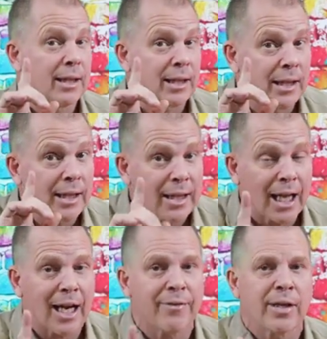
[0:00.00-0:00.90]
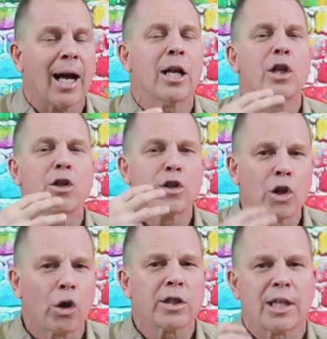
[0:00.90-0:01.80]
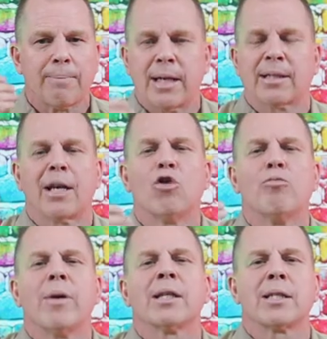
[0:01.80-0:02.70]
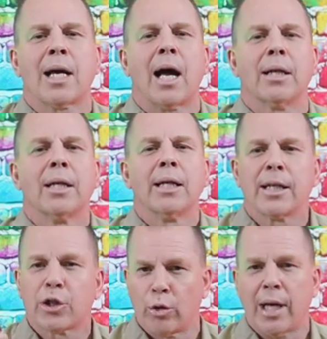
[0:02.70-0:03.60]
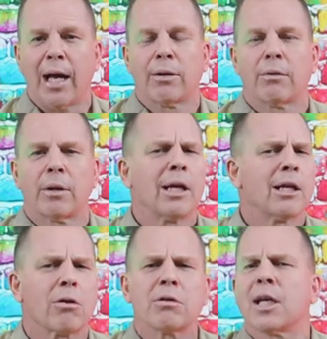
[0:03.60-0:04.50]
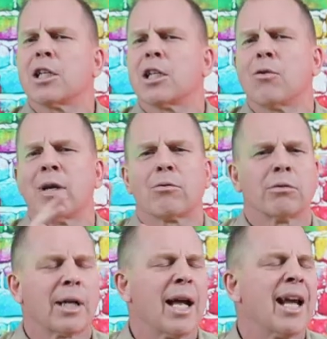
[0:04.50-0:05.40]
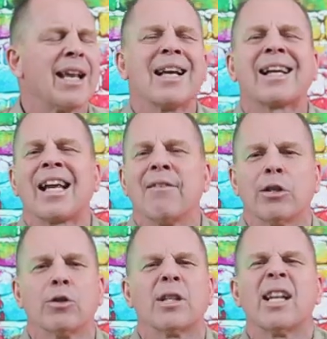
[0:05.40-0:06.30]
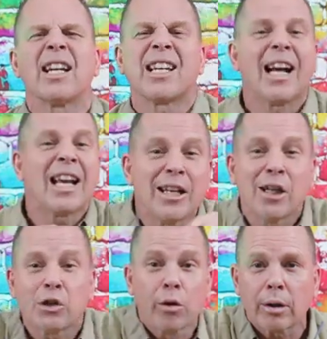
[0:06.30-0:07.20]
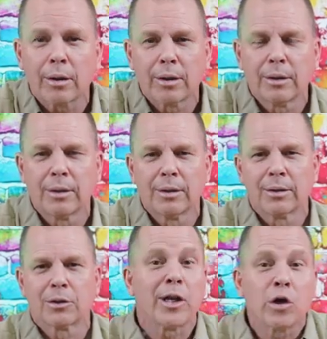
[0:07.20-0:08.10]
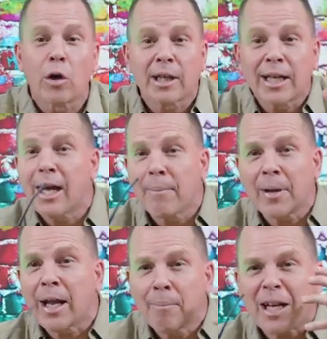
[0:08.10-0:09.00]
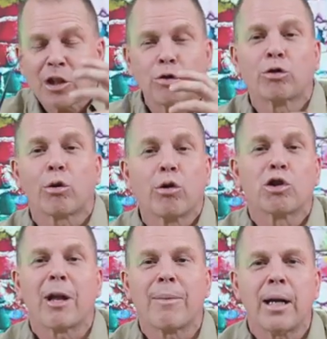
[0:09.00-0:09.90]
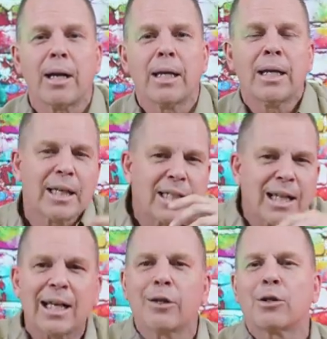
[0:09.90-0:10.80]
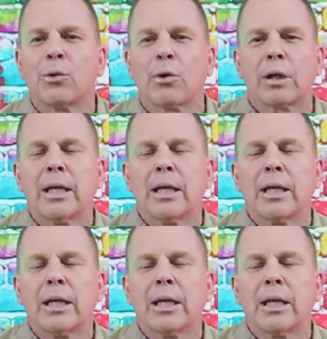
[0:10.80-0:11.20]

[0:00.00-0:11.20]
De la verdad, yo sí pasé un mes allá estudiando y las cosas que yo encontré eran increíbles. Yo tenía que salir de tour donde no tenía el más control sobre mí y salí del tour,